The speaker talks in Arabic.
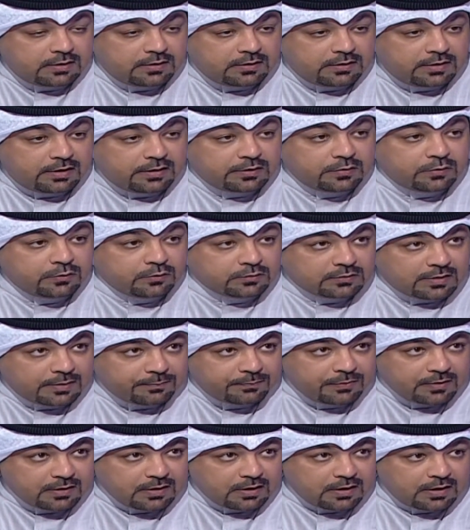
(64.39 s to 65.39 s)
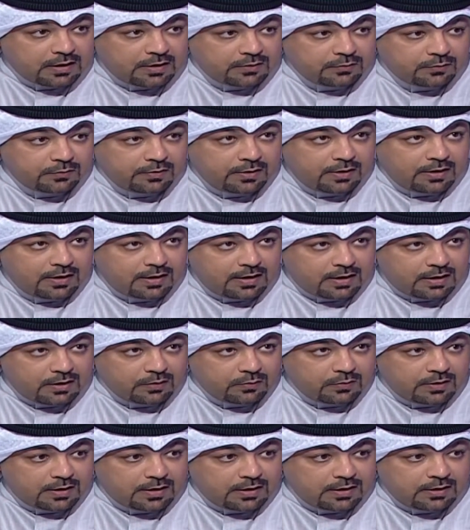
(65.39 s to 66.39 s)
يعني نطبق القانون على
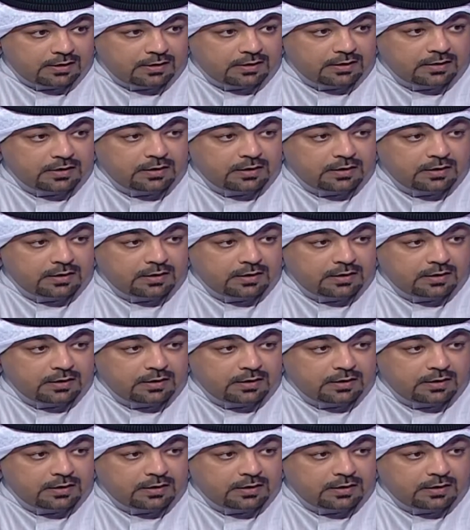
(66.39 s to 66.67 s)
هؤلاء